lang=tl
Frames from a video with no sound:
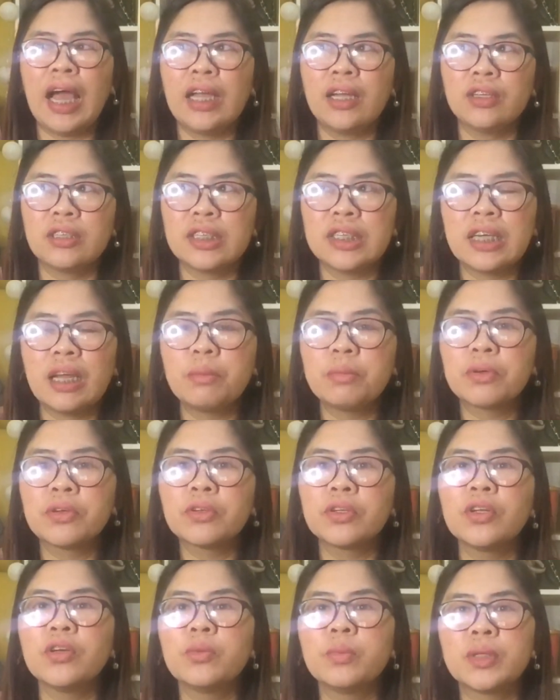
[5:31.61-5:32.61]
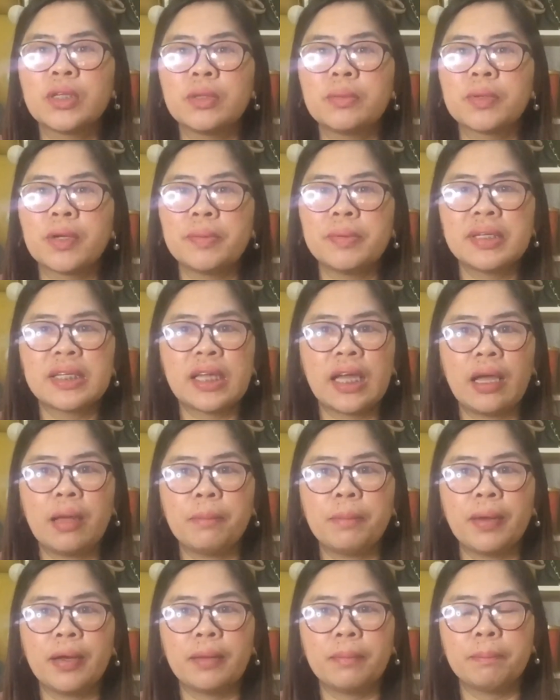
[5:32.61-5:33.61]
Ayun, sinabi ko din na umitim kami
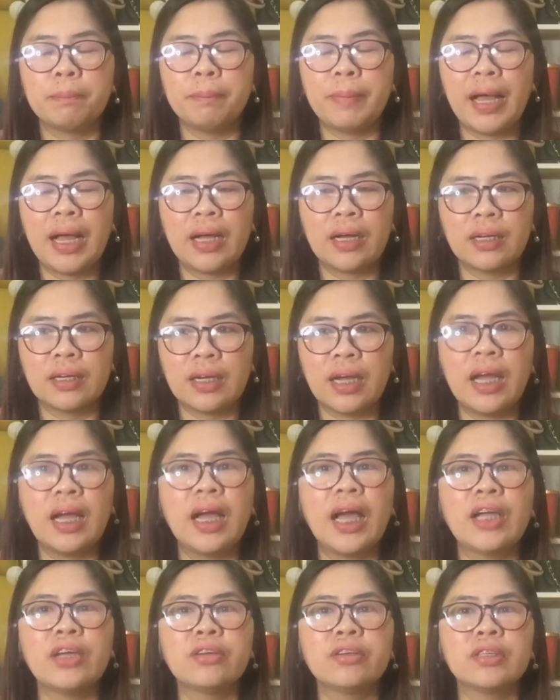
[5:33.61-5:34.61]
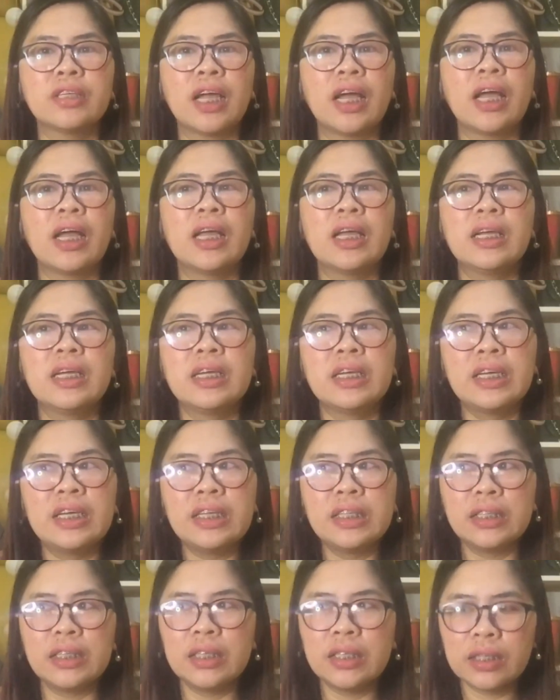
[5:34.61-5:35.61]
sa Pampanga. Ayun nga,
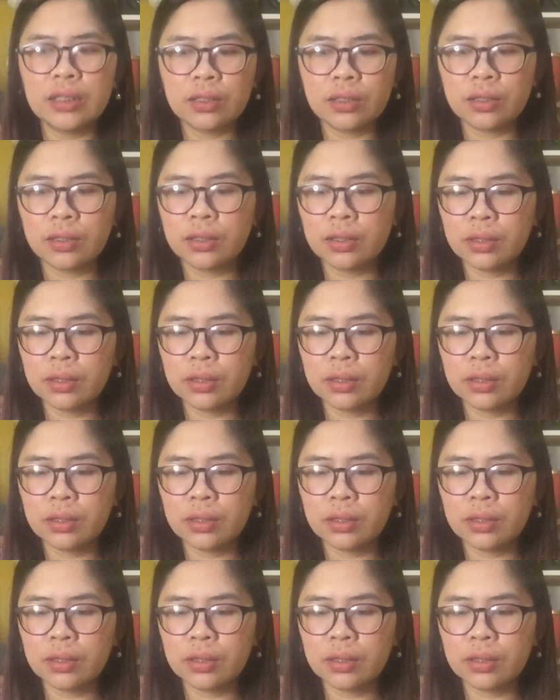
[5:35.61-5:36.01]
hindi,